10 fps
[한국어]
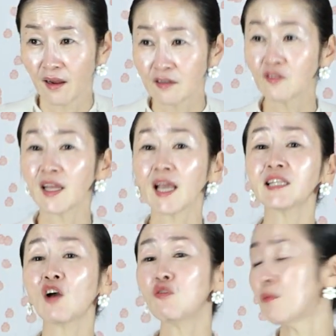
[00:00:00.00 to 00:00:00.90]
그런데
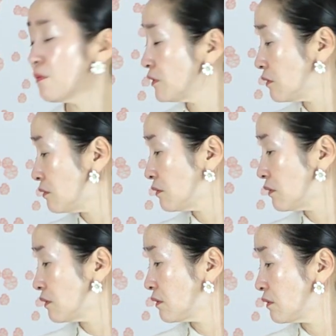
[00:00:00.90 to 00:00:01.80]
깨닫고 보면
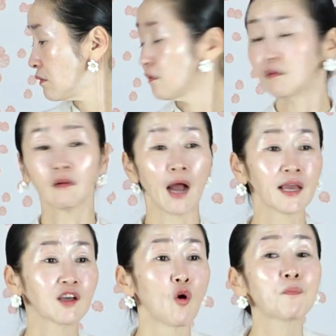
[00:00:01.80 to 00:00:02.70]

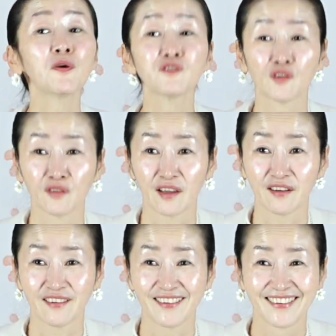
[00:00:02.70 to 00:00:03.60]
아이가 엎혀 있었대요.
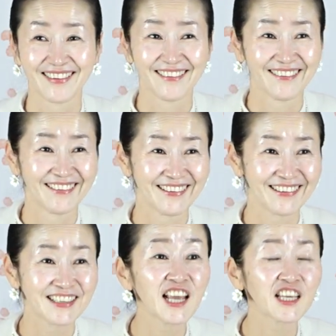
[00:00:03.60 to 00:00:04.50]

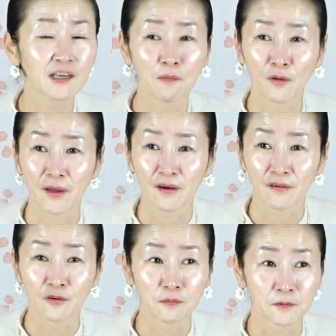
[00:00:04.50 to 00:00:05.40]
그 얘기가 뭐예요,
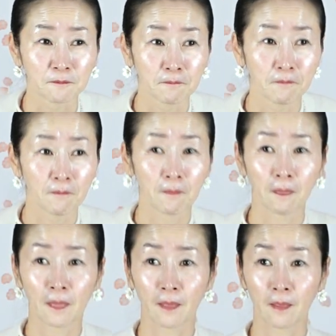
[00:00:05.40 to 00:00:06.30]
여러분?
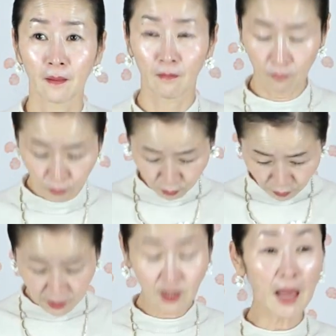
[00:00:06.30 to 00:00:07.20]

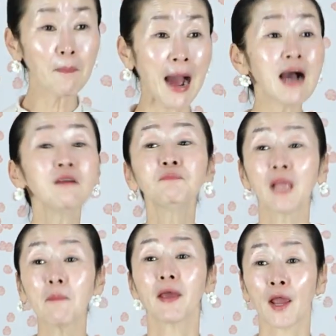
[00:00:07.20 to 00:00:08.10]
뭐, 이 내 마음
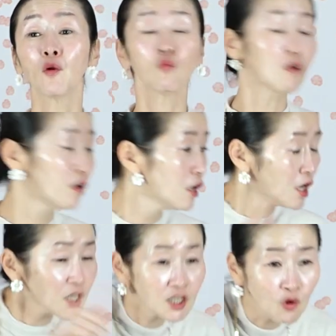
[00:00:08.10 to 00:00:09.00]
때문에 괴로운 걸
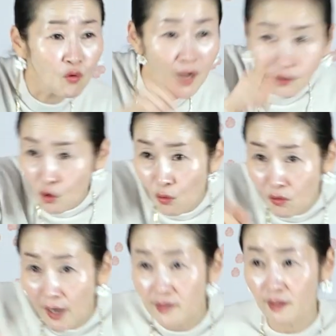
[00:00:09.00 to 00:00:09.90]
이건가
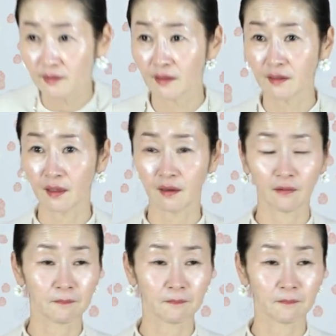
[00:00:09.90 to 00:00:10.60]
저건가 했단 얘기예요.